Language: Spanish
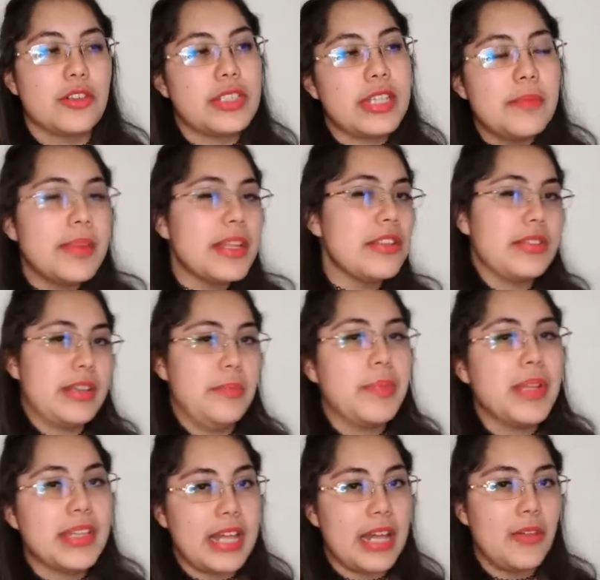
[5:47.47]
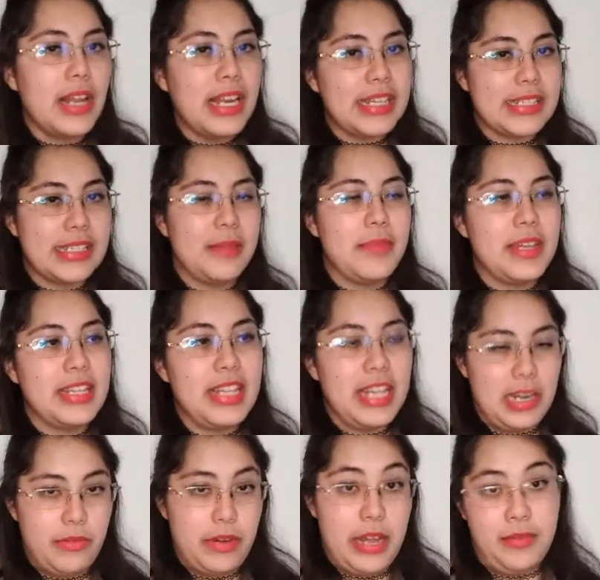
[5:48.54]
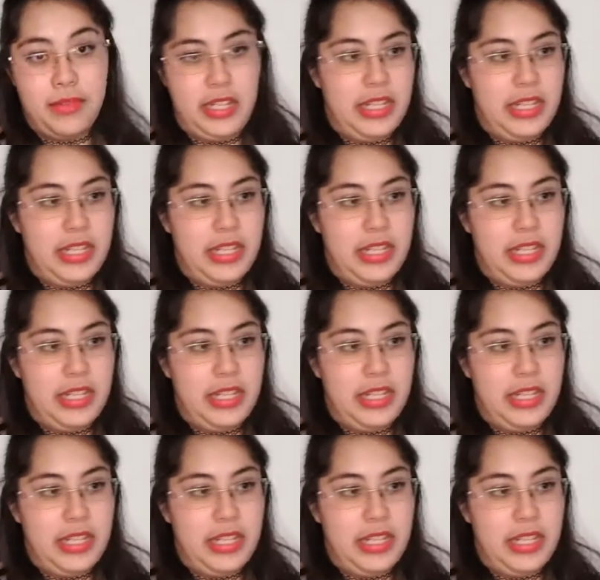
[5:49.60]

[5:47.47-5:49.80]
Siempre nos han pintado el examen de la UNAM,